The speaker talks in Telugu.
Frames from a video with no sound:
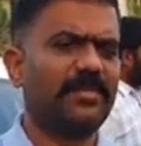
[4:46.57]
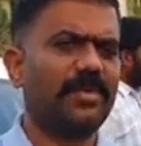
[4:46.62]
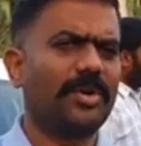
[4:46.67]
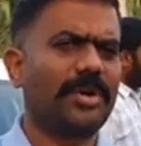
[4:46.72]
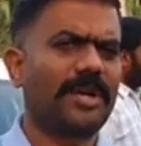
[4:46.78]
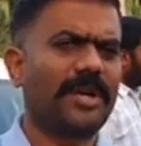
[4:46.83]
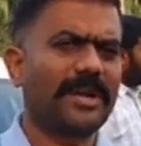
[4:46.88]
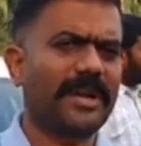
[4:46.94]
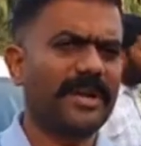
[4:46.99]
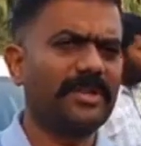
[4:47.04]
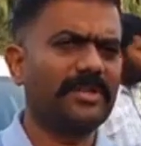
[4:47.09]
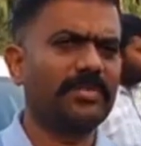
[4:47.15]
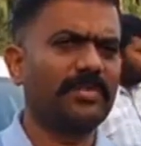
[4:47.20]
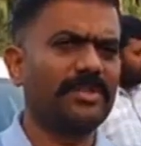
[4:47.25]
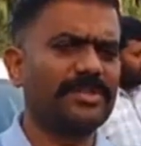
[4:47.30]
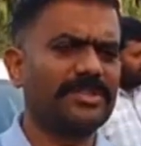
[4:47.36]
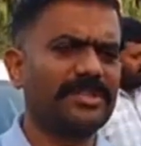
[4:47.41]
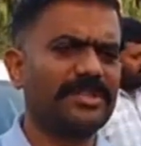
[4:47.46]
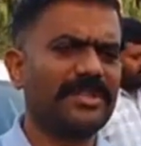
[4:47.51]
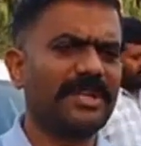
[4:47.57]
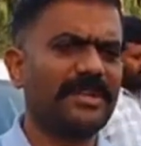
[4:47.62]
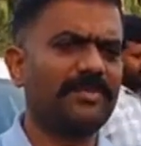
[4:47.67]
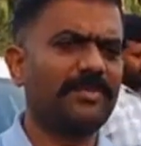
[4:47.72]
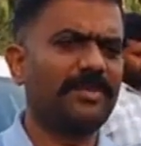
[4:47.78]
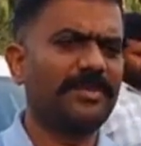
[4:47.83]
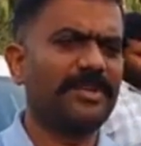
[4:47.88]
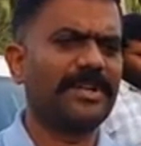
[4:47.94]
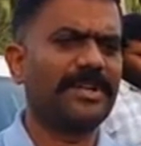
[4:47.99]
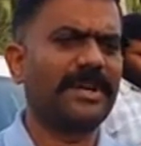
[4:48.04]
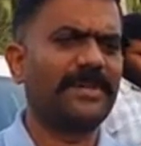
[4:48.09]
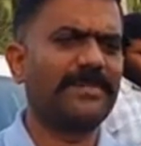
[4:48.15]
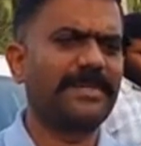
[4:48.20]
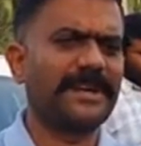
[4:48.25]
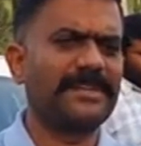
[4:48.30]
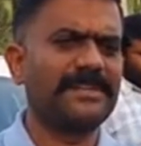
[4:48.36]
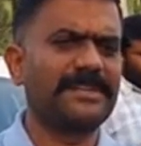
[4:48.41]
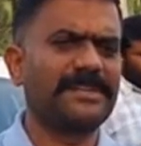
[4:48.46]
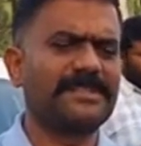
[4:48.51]
ఒక్క రైతు వచ్చి తన భూమిని
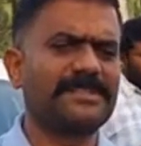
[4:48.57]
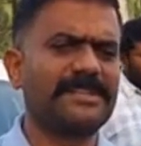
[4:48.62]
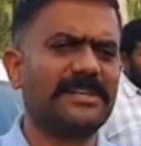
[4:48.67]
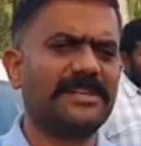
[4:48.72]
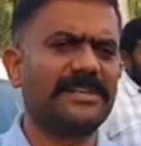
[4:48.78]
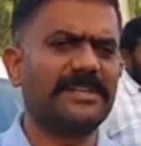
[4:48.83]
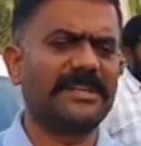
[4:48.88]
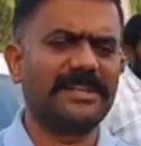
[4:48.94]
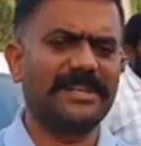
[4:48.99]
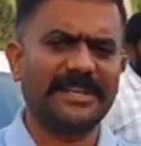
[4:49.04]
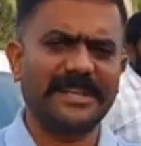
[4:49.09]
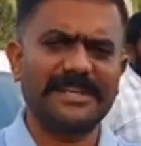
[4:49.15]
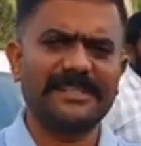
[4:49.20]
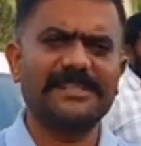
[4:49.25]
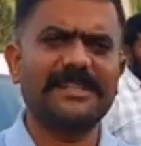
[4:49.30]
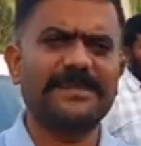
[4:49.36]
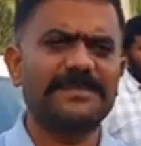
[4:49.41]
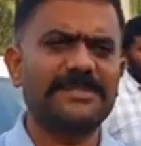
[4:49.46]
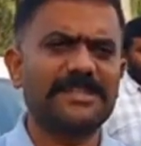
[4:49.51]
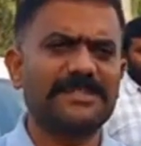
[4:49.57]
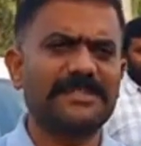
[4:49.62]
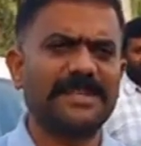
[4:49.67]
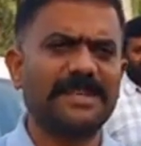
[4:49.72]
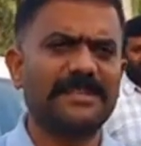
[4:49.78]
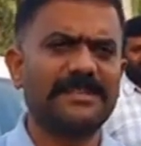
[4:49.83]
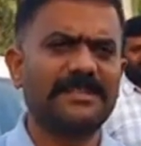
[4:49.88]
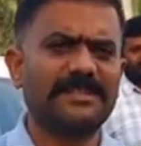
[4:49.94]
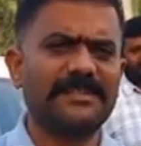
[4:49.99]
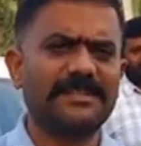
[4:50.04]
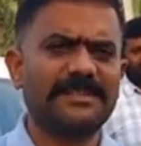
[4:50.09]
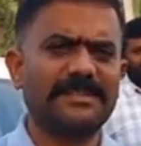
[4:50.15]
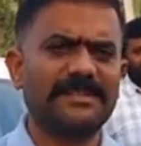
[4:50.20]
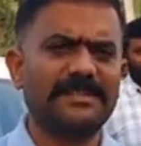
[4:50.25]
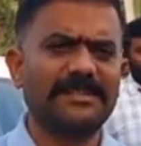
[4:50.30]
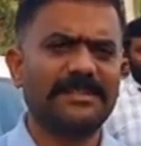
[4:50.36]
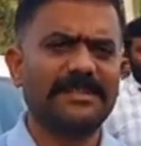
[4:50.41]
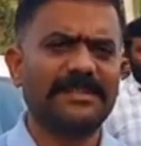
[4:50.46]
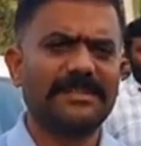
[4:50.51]
కంప్లైంట్ చేసినాడంటే రాజీనామా చేస్తా
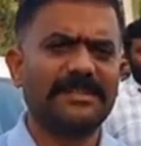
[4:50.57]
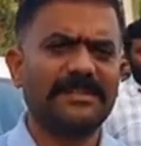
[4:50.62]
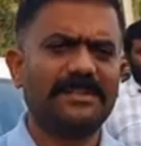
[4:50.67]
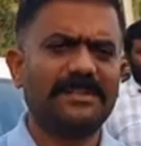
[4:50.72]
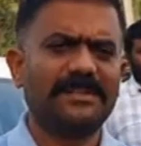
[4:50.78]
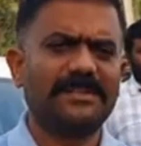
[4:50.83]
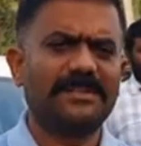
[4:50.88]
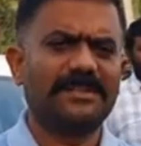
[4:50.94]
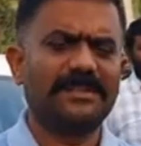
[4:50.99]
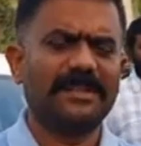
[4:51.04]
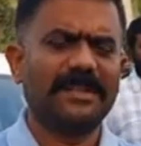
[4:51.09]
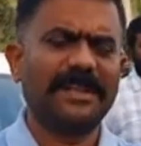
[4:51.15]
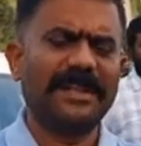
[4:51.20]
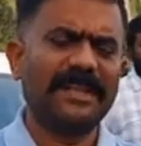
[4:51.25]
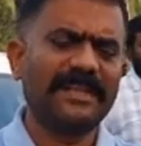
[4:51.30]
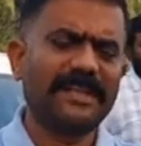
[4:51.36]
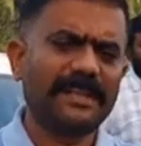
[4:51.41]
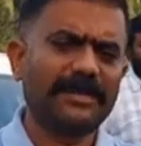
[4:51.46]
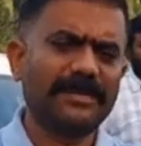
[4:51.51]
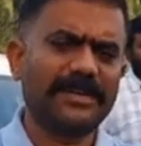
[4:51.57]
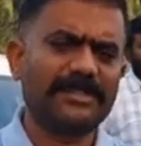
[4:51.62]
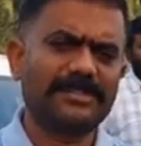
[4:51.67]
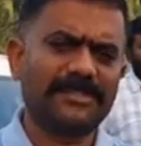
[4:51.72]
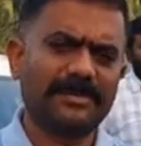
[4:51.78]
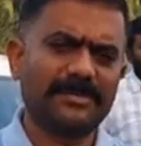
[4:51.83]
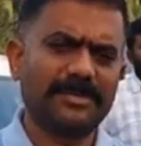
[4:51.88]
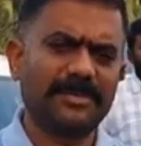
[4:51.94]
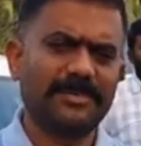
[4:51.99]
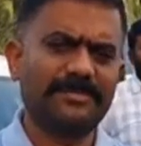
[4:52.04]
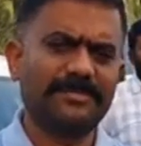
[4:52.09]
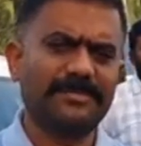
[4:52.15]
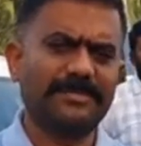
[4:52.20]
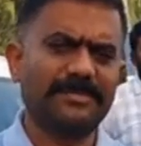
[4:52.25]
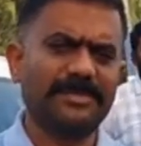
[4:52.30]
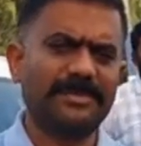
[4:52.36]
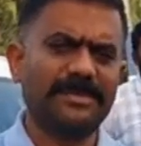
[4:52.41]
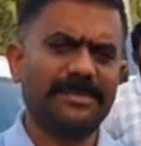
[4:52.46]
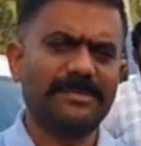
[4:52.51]
లేదని పక్షంలో
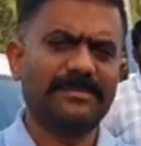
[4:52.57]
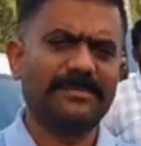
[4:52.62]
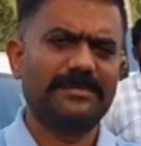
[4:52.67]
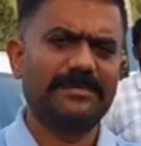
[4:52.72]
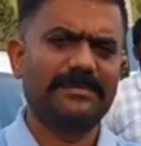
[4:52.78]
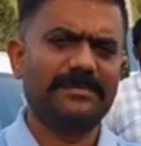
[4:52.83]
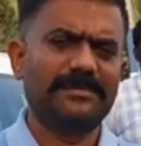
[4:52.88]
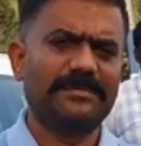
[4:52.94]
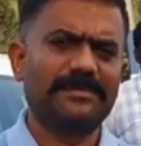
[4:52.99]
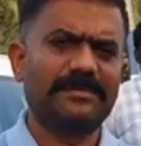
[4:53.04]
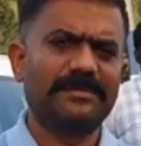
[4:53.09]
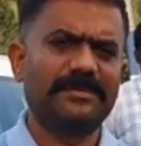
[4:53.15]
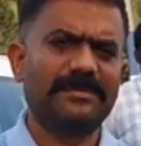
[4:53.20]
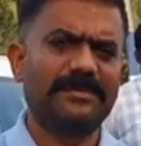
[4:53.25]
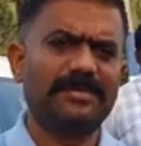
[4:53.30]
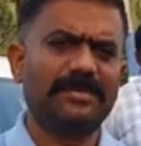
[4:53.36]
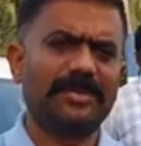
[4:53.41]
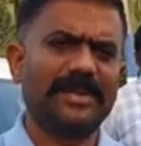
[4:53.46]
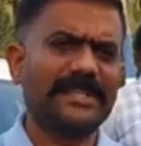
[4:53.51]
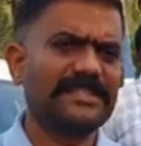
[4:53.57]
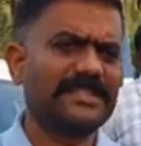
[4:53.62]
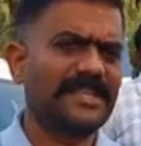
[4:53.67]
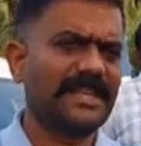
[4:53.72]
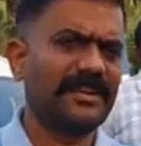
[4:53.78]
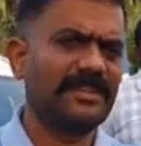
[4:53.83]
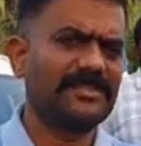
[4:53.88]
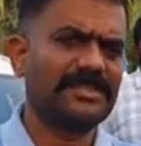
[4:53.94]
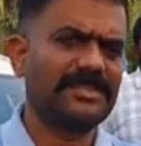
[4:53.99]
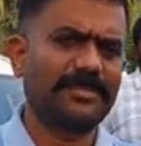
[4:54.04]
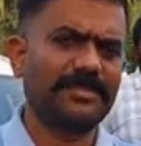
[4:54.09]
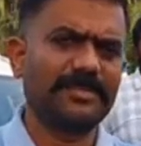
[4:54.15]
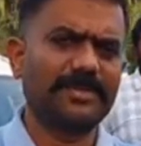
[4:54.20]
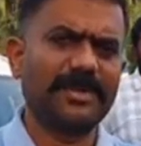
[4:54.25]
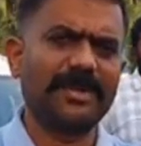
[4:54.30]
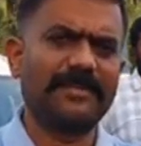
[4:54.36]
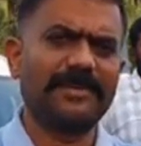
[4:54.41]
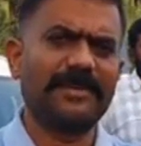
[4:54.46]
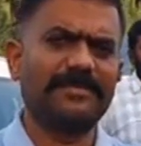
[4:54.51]
నువ్వు రాజకీయాల నుంచి
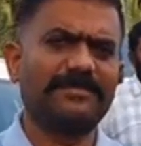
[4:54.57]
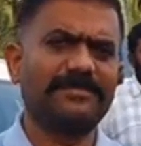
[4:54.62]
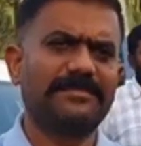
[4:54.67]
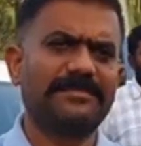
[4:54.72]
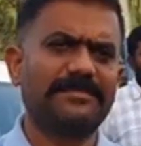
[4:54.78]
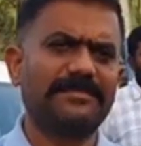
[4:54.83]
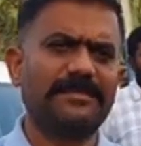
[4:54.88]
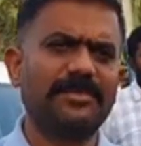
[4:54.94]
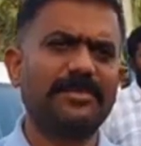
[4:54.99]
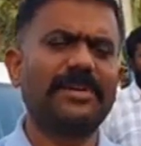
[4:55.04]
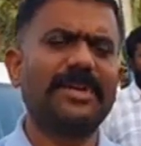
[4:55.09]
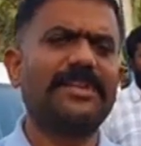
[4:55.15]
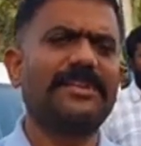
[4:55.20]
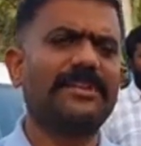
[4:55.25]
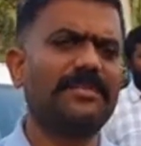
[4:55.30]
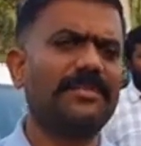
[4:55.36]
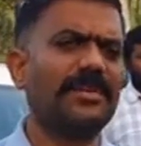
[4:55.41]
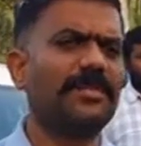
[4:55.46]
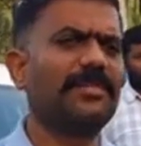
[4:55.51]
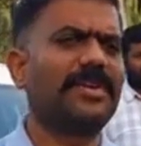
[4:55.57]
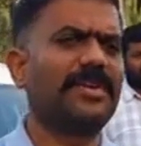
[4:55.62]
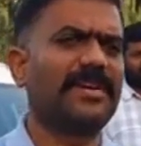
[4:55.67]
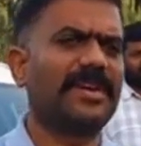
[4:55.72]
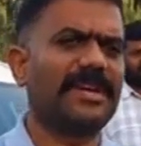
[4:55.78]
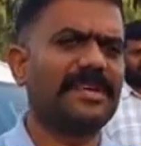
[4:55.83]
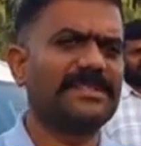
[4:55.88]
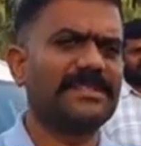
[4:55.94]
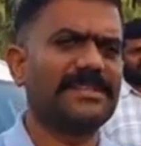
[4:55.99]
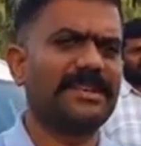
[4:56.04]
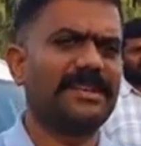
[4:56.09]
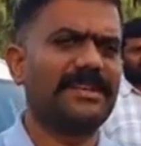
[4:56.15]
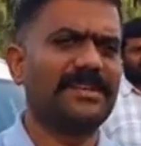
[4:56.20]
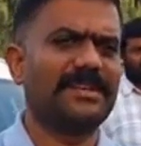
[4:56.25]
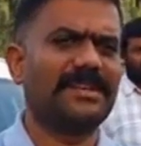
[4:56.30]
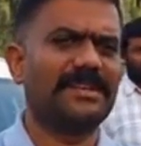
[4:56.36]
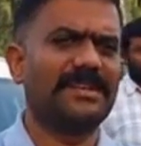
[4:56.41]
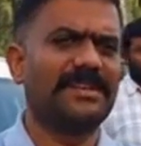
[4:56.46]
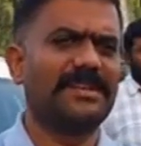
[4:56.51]
తప్పుకుంటావా నువ్వు కాదు నువ్వేమున్నావు
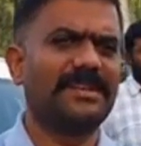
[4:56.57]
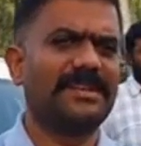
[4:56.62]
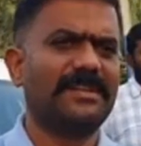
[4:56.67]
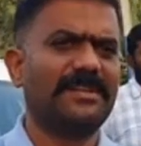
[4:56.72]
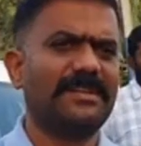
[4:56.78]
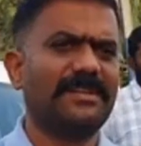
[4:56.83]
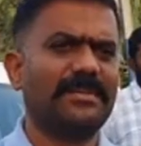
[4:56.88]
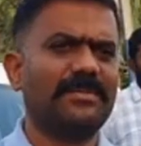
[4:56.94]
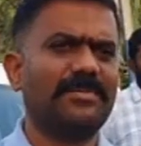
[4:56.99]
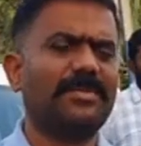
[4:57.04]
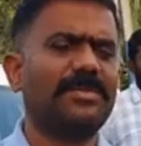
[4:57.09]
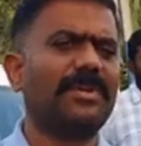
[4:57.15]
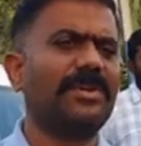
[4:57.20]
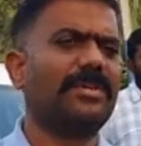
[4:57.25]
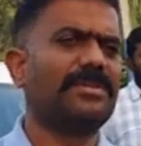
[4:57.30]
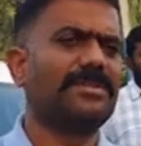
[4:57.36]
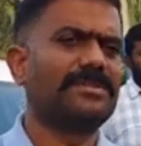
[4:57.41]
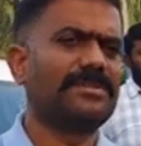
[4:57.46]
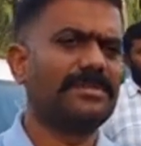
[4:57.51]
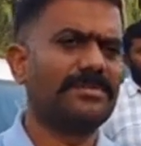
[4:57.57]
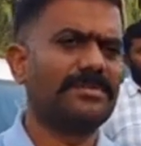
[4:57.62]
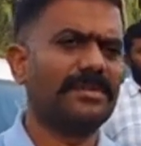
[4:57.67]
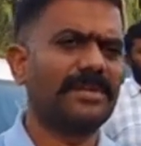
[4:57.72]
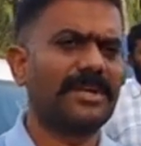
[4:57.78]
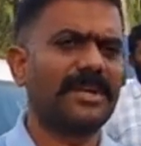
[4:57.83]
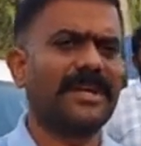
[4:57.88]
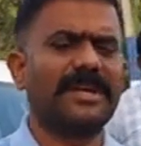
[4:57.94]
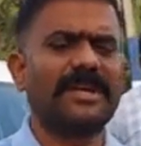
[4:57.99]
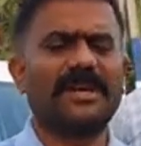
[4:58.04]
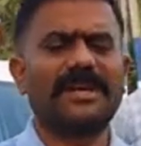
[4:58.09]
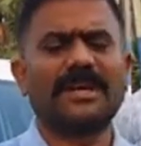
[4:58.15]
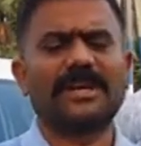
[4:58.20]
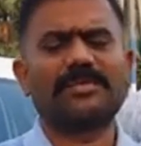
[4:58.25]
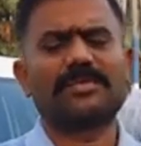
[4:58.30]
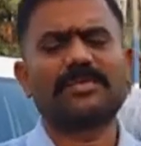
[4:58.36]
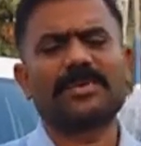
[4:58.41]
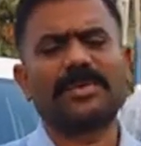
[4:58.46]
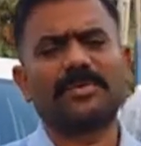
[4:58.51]
రాజకీయాల్లోకి ఊళ్ళలో వచ్చి ఊరికే
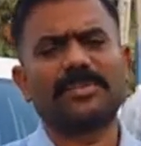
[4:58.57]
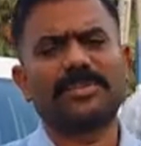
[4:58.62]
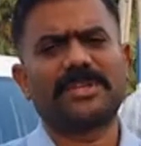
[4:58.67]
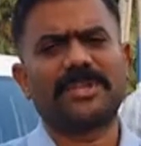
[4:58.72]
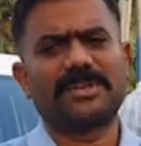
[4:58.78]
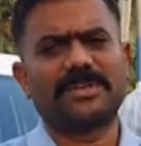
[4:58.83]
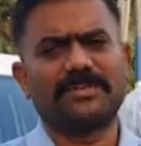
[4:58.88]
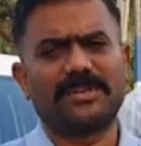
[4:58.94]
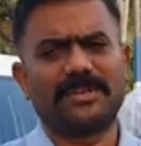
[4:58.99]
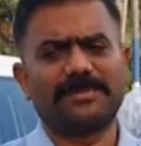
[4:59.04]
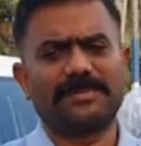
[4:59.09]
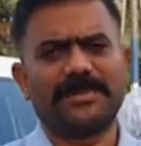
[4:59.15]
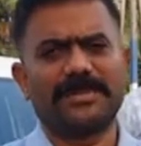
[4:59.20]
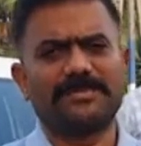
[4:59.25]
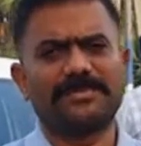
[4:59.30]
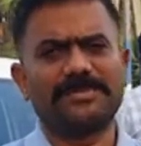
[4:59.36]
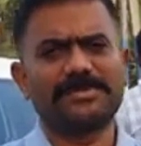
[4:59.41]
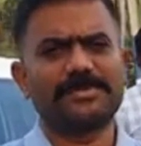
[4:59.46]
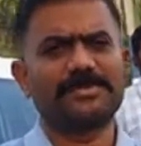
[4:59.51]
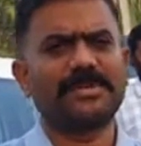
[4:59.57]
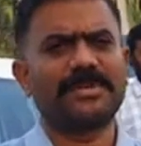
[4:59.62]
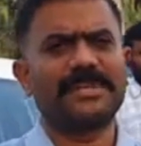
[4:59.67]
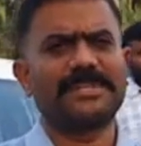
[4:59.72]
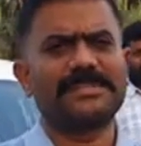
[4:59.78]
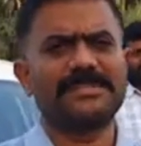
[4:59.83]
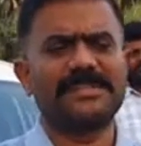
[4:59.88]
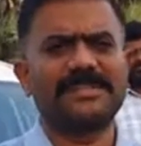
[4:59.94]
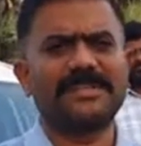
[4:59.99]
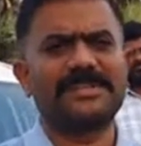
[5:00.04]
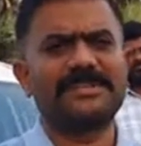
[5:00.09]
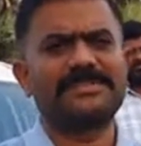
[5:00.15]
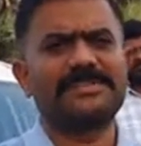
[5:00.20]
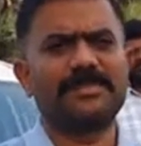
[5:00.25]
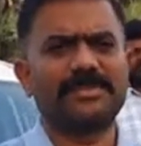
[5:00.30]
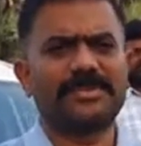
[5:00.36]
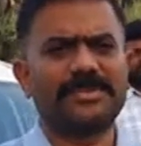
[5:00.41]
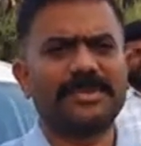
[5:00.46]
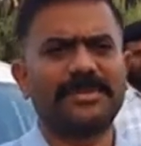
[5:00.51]
అరుచుకుంటా పోతానావు తప్ప పిచ్చుకు అడిచినట్టు
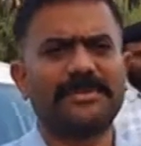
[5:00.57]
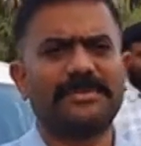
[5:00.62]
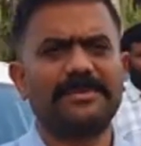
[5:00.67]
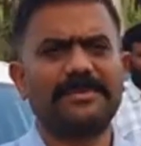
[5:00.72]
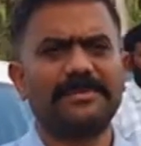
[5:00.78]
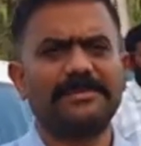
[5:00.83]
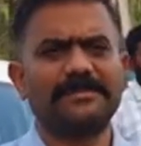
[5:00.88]
అడుస్తా పోతానావు